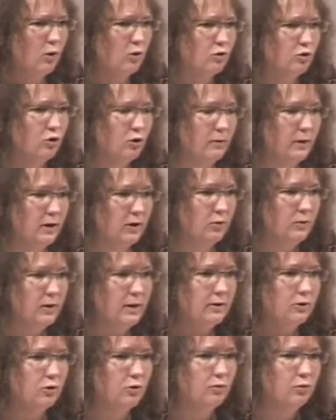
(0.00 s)
en
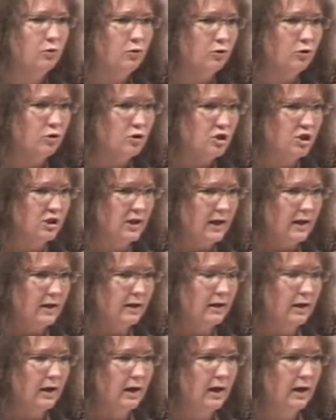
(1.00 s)
2008, le
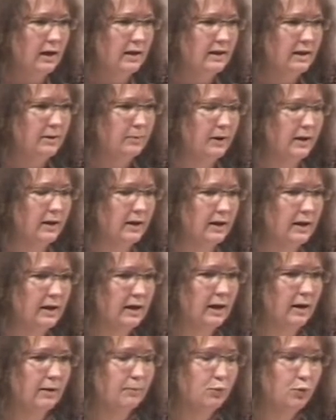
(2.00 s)
Bundestag a
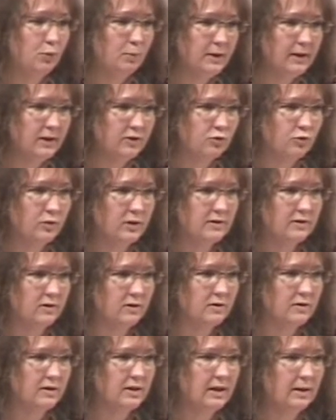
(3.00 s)
libéré, a publié sous
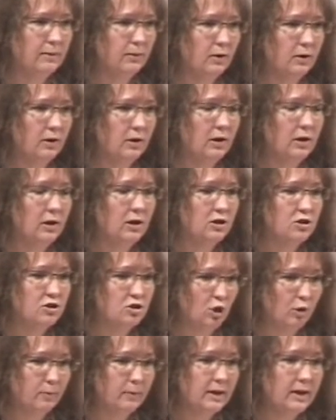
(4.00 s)
licence libre
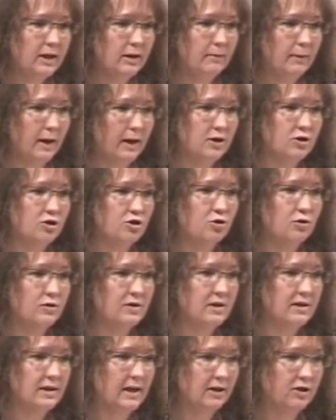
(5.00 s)
100 000 images de
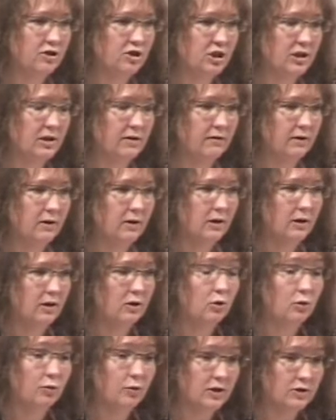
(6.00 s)
ces archives,
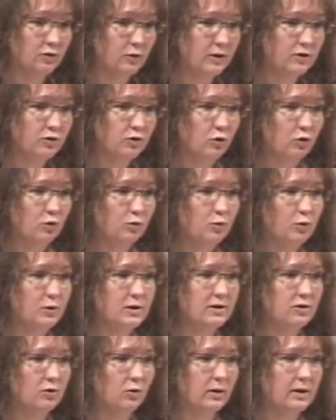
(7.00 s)
de façon à ce que nous
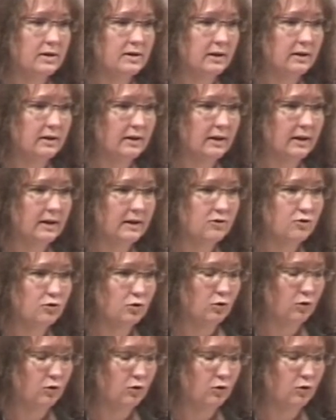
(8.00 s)
puissions les intégrer sur